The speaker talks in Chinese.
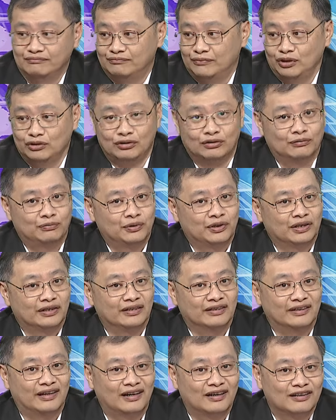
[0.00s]
没有什么不可
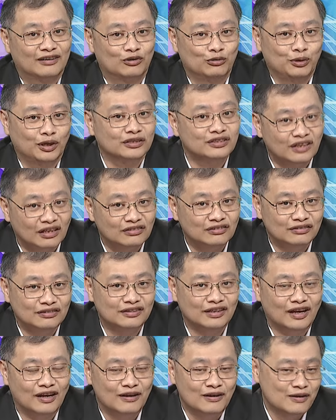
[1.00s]
能啊。股票市场就是
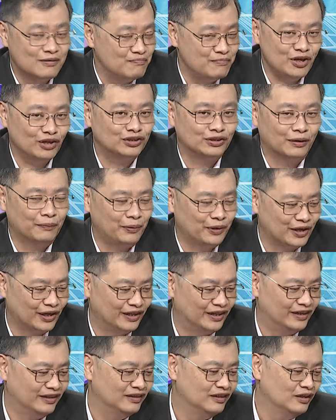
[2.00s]
这样，没有什么不
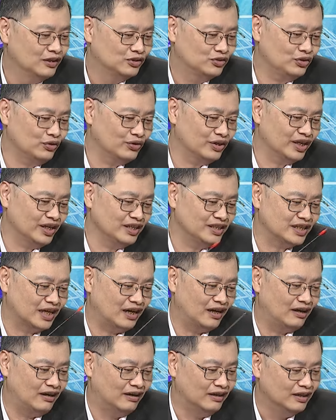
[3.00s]
可能。所以我跟你
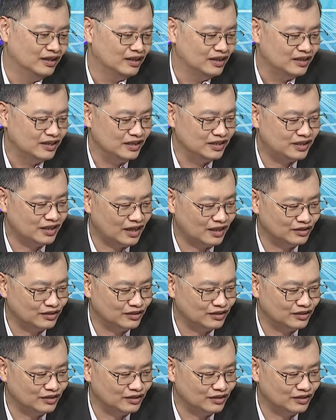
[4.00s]
讲哈。你现